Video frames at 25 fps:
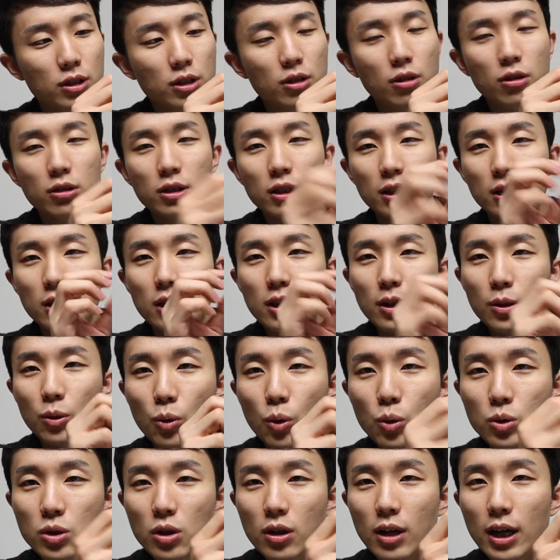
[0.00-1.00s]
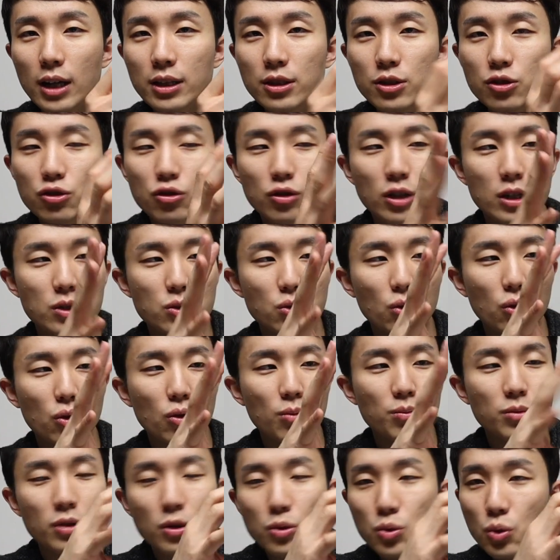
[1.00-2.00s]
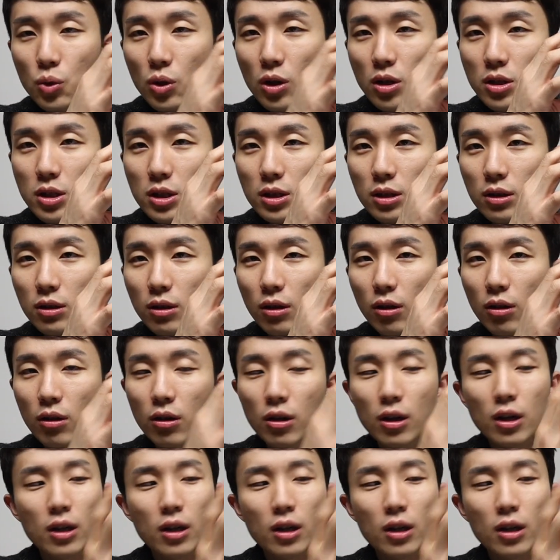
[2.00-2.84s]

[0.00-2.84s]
이거를 고정하는 순간 조금 더 조여지는 거.